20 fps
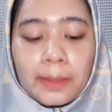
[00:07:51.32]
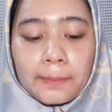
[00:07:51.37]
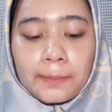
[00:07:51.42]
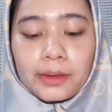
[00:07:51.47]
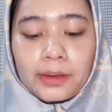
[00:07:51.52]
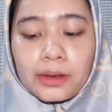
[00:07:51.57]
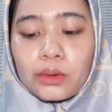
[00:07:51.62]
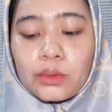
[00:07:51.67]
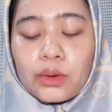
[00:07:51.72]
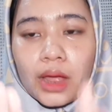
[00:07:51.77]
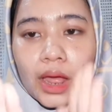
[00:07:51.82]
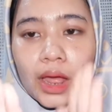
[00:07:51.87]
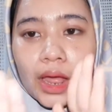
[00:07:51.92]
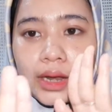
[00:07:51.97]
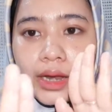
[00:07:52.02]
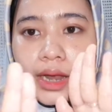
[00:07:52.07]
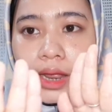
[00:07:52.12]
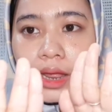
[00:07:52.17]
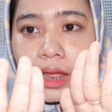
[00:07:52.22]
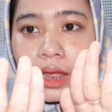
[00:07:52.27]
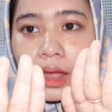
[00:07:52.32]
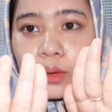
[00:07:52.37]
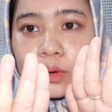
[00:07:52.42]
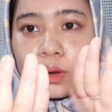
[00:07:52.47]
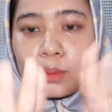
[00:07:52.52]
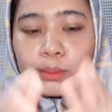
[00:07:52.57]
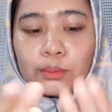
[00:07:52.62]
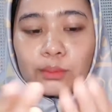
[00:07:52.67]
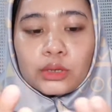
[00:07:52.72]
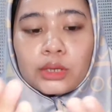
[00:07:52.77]
tapi ini udah ada ya udah
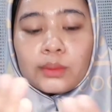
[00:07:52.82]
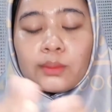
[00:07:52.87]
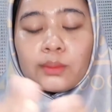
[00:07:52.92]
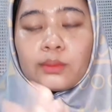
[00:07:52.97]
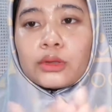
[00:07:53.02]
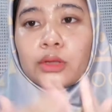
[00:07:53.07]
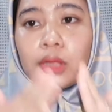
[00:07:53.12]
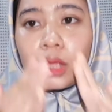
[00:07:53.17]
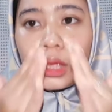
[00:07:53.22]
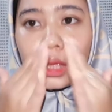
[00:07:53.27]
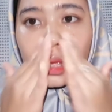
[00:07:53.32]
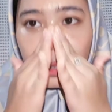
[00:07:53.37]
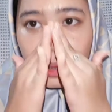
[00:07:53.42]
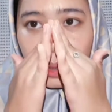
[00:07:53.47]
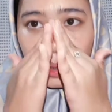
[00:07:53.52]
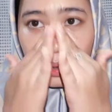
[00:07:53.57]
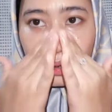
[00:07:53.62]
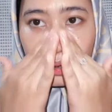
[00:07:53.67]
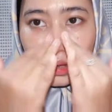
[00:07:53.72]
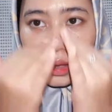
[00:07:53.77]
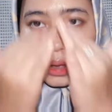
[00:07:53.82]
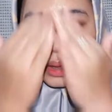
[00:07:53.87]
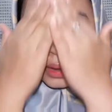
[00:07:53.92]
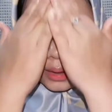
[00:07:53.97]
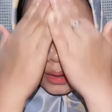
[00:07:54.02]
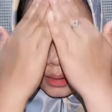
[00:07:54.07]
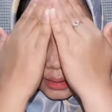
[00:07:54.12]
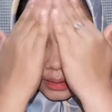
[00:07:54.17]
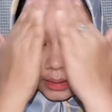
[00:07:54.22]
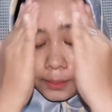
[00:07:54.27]
putih-putih
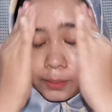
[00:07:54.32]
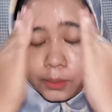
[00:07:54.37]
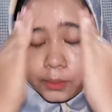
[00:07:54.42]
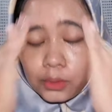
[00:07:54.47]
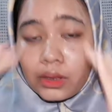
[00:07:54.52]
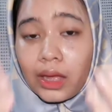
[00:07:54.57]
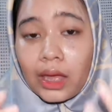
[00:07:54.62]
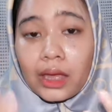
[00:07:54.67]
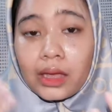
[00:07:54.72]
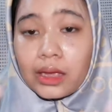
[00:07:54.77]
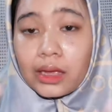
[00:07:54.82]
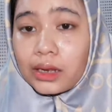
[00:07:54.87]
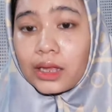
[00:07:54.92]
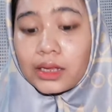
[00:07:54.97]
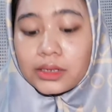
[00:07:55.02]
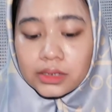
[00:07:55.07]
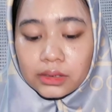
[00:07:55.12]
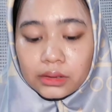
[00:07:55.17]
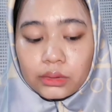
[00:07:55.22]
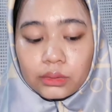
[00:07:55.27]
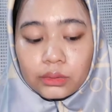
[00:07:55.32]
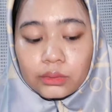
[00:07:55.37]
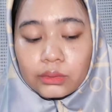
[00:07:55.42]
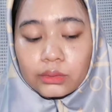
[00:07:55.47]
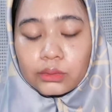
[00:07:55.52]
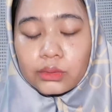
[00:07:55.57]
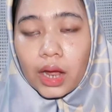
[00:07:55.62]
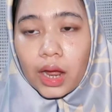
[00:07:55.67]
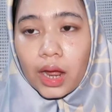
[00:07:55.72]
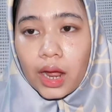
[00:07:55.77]
tapi kayak gini aja tuh
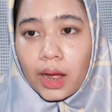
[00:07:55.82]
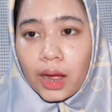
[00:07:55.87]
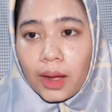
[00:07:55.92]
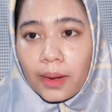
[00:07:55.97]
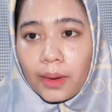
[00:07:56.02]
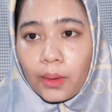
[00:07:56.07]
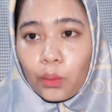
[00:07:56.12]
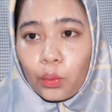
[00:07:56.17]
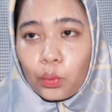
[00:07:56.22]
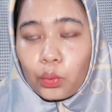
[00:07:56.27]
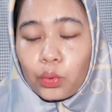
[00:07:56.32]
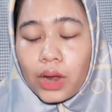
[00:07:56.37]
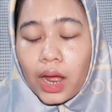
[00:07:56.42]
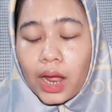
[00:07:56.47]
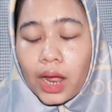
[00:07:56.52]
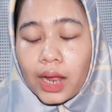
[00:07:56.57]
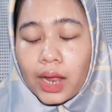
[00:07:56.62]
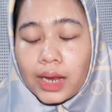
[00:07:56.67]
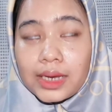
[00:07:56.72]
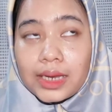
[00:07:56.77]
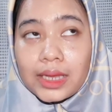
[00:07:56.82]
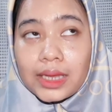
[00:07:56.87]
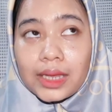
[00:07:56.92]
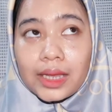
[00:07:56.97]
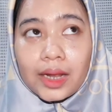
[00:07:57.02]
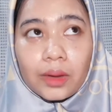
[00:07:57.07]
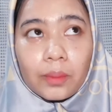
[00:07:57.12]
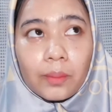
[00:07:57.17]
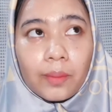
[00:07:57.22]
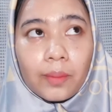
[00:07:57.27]
udah udah
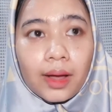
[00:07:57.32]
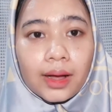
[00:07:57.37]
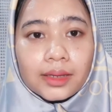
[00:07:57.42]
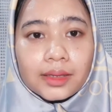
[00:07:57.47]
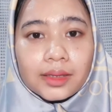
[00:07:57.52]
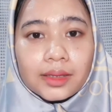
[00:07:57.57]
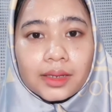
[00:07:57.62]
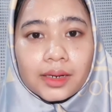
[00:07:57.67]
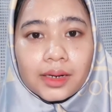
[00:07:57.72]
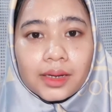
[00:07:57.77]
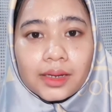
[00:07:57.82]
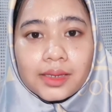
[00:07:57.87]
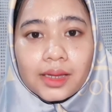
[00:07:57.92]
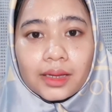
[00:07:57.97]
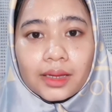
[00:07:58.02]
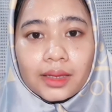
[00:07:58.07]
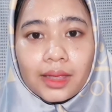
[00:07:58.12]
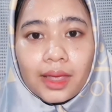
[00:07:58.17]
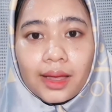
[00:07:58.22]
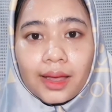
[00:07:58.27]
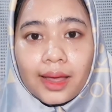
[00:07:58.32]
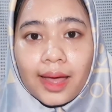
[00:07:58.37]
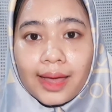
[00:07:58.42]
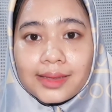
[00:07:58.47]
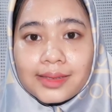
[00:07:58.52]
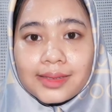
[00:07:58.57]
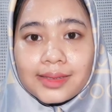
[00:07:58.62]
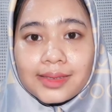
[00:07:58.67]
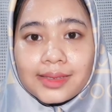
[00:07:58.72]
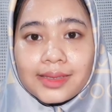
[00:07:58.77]
dingin banget rasanya
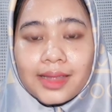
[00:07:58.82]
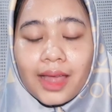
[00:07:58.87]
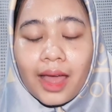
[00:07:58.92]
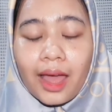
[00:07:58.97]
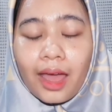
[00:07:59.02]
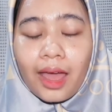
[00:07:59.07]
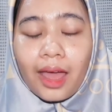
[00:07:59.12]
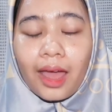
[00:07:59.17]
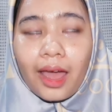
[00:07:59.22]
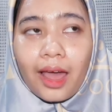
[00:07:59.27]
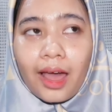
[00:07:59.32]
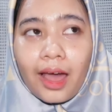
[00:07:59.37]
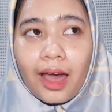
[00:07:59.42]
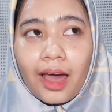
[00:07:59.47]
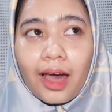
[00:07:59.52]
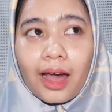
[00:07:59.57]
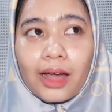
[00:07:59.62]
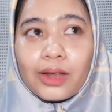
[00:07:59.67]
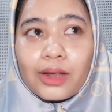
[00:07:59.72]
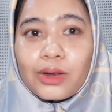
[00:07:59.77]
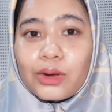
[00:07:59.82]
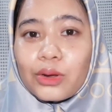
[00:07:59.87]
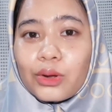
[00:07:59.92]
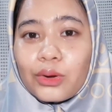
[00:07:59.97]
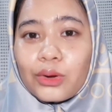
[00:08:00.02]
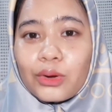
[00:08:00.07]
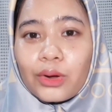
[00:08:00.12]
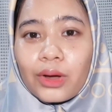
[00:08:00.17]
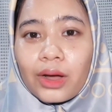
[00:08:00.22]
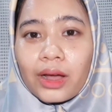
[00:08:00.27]
guys
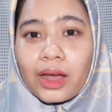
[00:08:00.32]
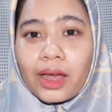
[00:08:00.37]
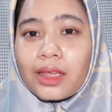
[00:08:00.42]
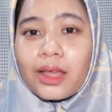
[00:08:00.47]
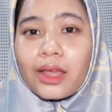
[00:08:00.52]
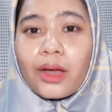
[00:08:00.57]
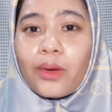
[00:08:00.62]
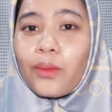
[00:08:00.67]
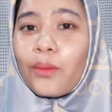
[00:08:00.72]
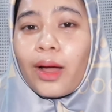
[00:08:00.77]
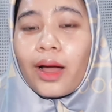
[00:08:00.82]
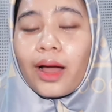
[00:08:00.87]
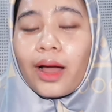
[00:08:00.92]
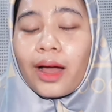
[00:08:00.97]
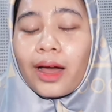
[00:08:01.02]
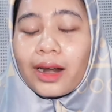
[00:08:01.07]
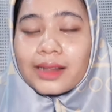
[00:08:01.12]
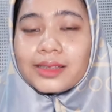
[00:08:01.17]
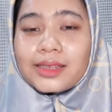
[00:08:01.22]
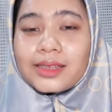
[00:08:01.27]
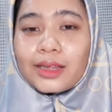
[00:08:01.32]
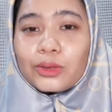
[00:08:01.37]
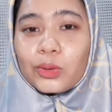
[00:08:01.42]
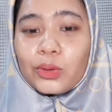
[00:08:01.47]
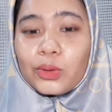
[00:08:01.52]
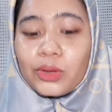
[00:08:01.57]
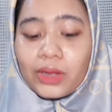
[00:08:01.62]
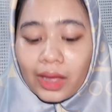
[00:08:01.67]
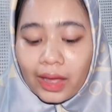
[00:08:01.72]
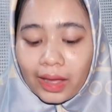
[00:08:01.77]
aduh kayaknya aku nggak rasanya
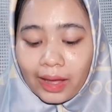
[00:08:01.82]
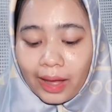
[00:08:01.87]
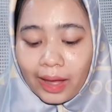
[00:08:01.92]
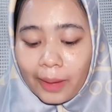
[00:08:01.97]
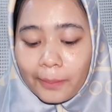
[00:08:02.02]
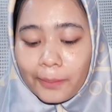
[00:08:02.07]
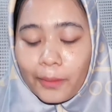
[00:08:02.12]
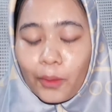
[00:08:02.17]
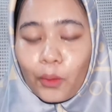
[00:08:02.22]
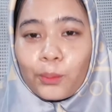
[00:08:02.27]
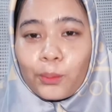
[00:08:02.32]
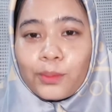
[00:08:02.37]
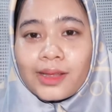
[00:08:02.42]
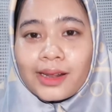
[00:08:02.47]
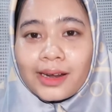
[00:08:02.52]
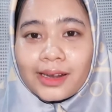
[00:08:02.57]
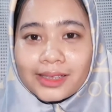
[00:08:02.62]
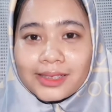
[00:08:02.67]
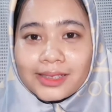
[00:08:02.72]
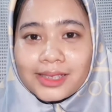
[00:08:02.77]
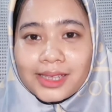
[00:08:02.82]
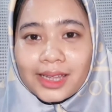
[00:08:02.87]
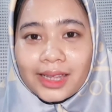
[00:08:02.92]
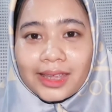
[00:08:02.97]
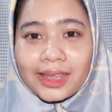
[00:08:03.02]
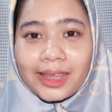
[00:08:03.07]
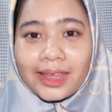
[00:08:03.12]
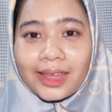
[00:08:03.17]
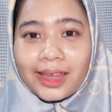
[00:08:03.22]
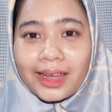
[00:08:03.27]
tuh kayak nggak mau bilas
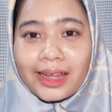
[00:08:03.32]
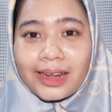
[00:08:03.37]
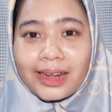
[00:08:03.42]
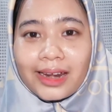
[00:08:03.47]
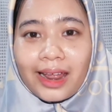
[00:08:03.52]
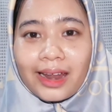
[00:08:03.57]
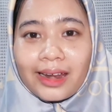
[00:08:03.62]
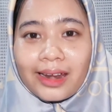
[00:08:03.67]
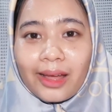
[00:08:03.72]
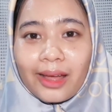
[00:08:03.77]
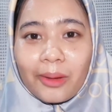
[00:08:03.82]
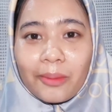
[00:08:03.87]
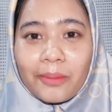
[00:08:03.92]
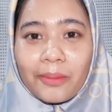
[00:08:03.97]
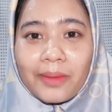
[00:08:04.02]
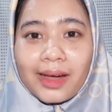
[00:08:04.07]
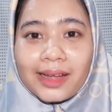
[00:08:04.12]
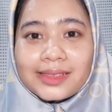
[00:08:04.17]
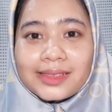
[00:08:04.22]
saking kan enak banget